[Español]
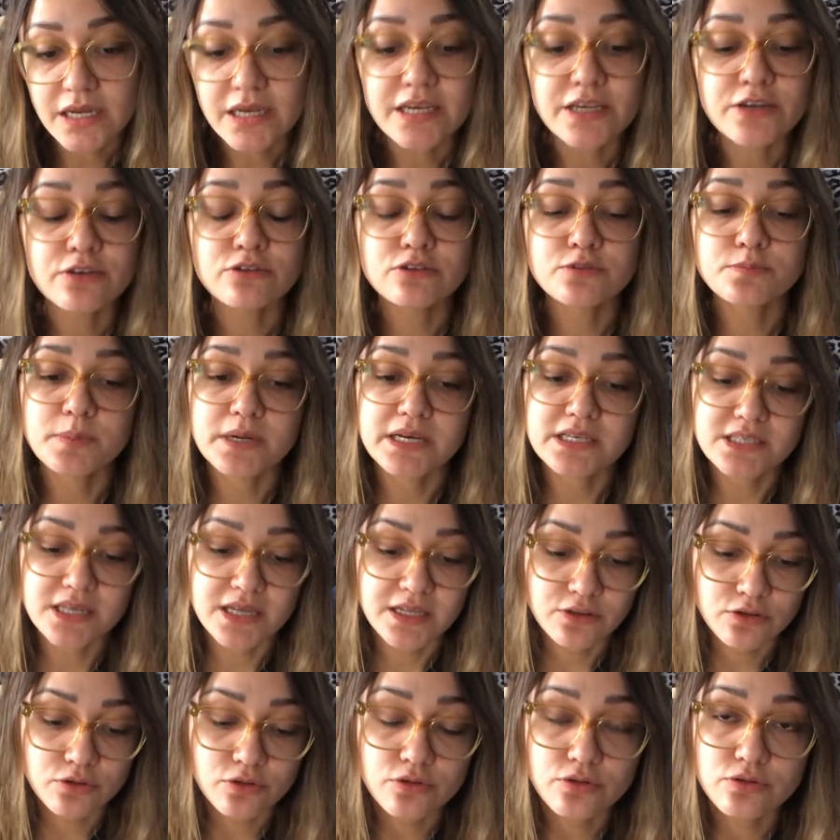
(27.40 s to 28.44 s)
Y nos pasa
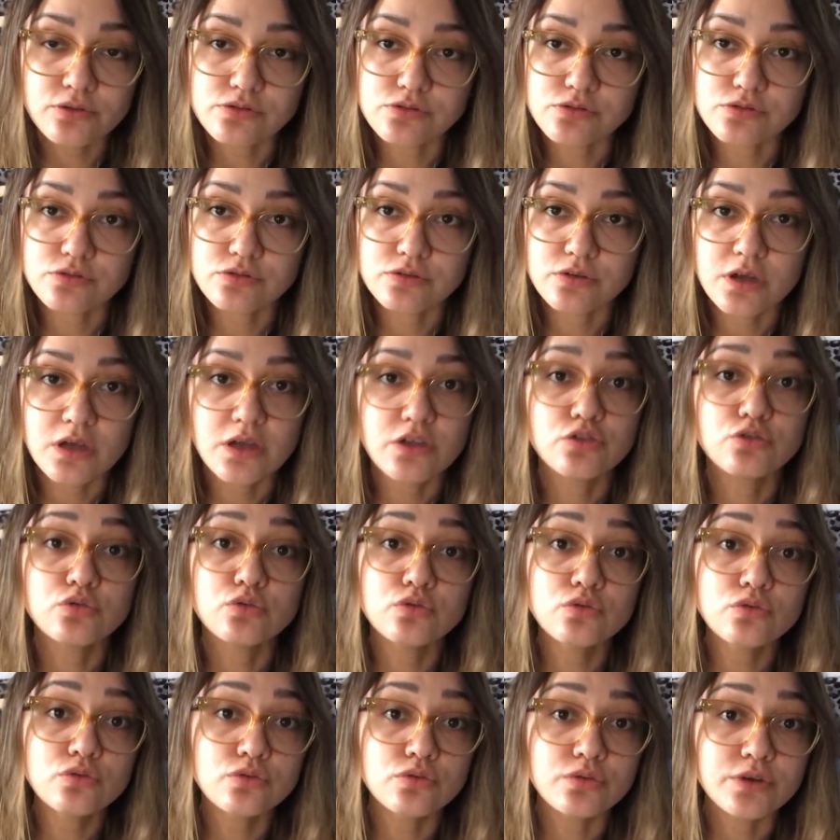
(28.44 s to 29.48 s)
a todos
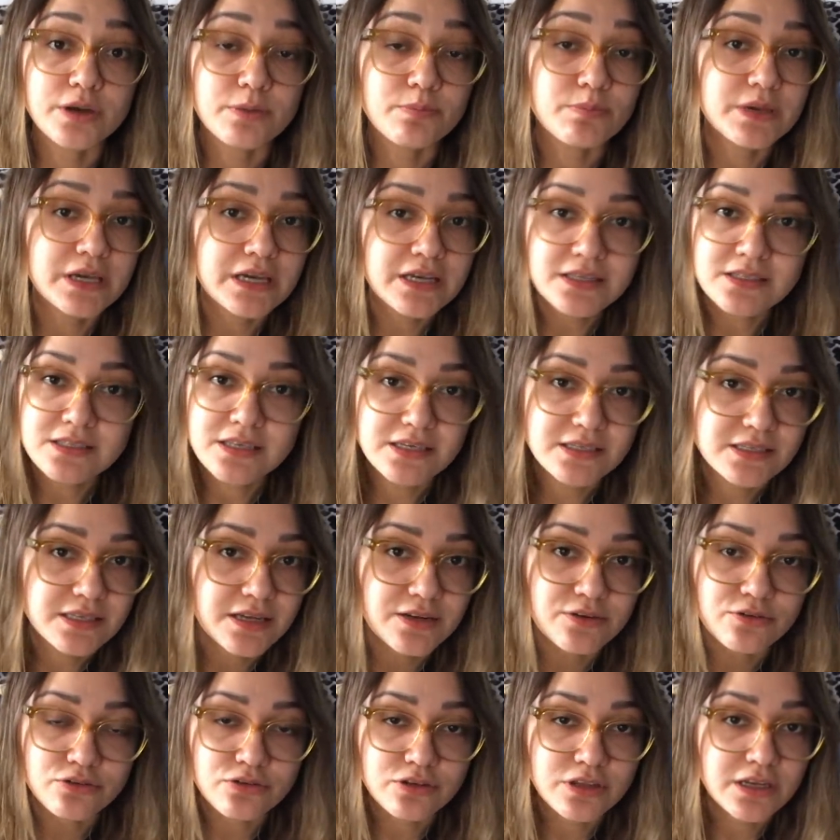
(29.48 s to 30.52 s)
Tú que piensas
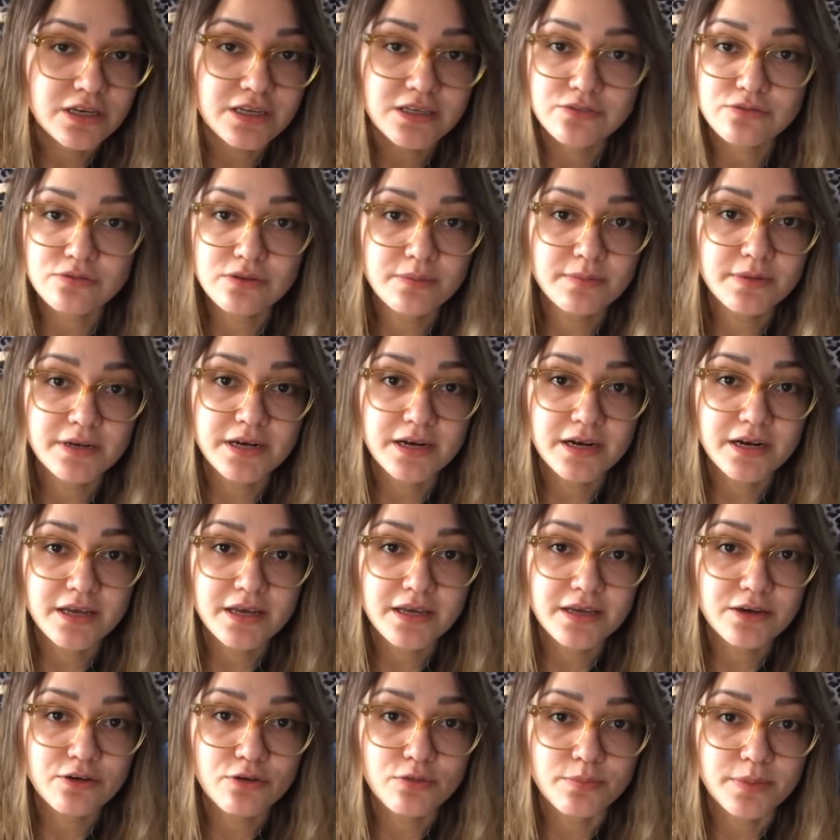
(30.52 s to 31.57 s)
que no tienes una
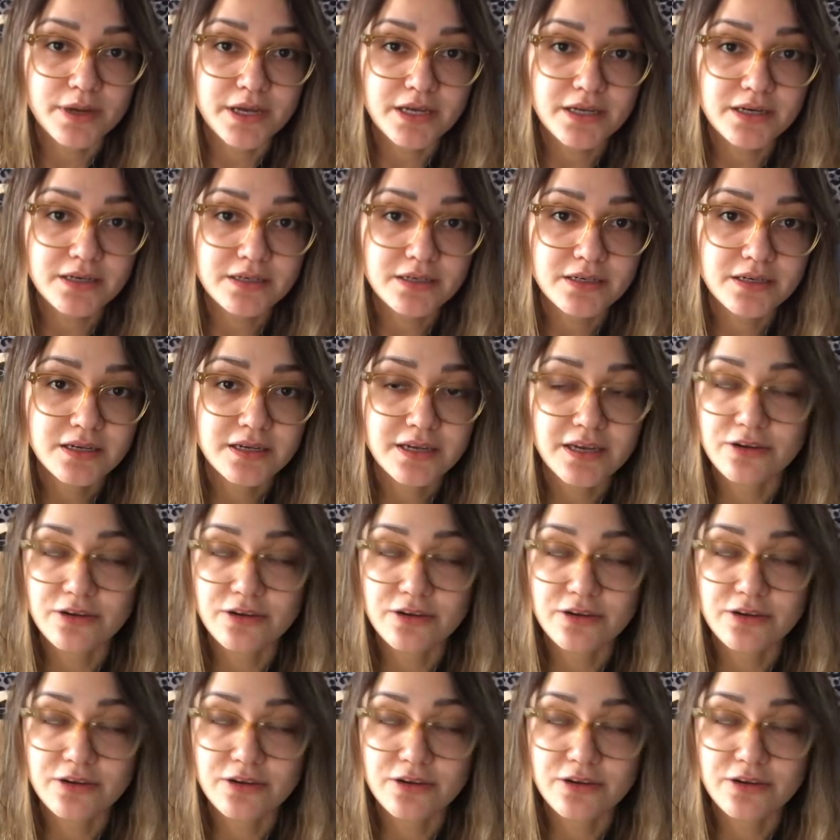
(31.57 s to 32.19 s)
manera de comer,